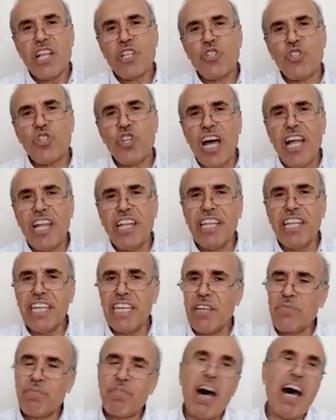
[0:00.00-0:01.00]

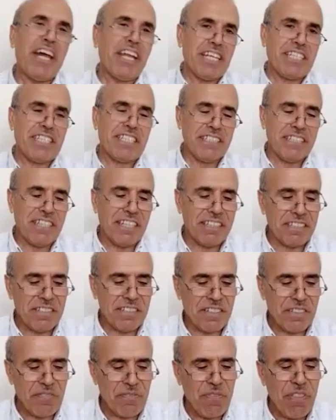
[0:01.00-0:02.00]
canlı
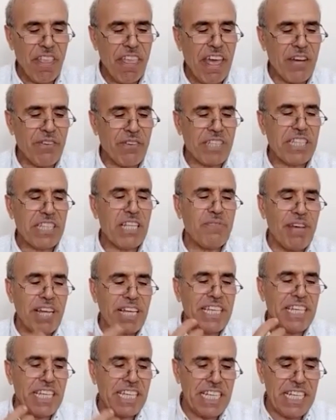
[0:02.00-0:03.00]
manasındadır. Evet
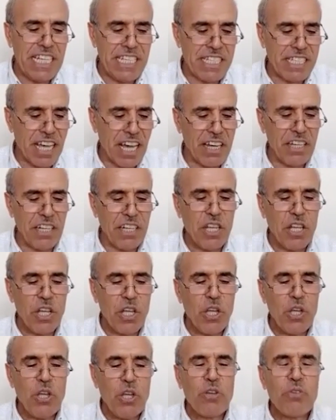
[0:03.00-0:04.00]
demek ki insan
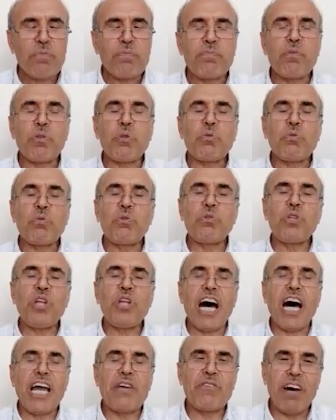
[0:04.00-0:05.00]
bütün
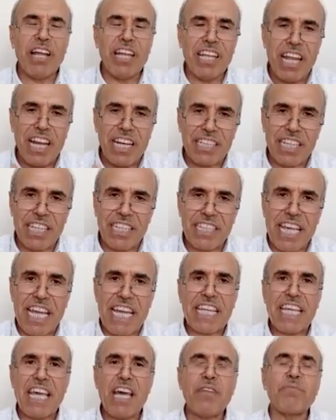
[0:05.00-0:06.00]
hayvanlardan
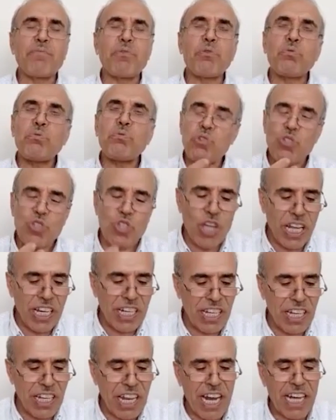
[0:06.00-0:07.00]
derken bütün
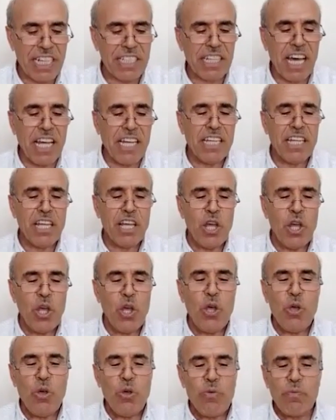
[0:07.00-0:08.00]
canlılardan
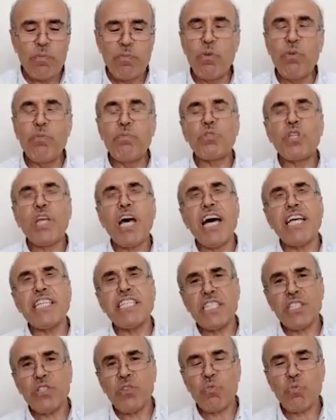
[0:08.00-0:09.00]

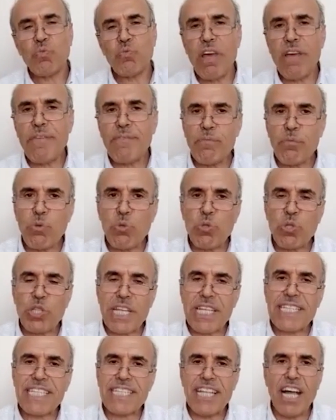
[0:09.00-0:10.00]
mümtaz ve
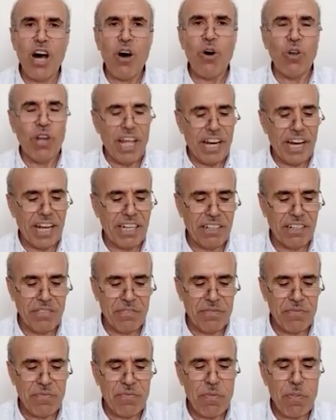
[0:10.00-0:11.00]
müstesna olarak
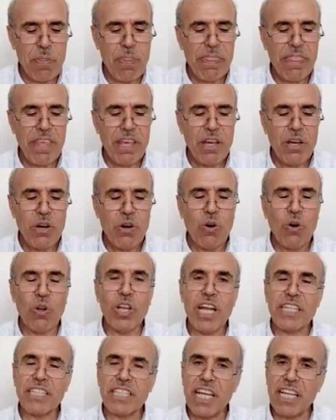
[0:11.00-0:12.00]

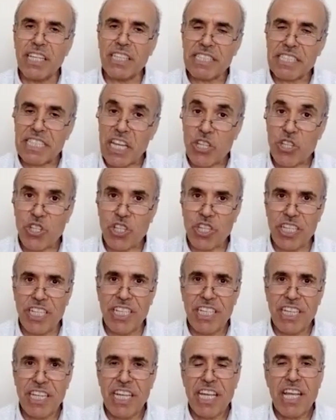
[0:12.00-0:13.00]
onlardan
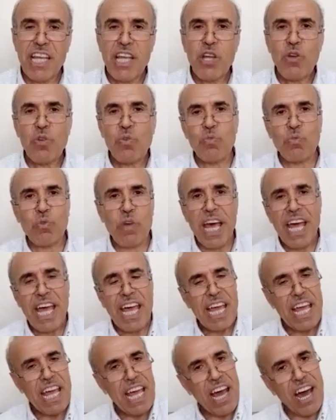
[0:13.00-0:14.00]
seçkin
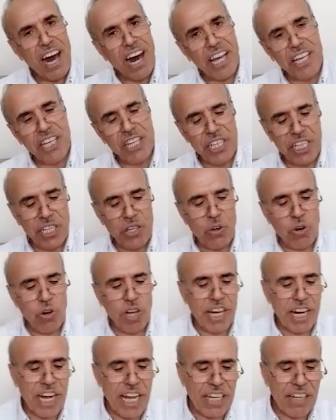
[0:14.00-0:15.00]
ve ayrı
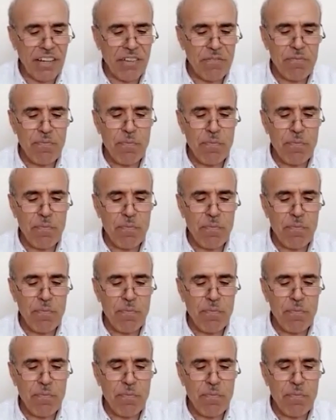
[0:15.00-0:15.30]
olarak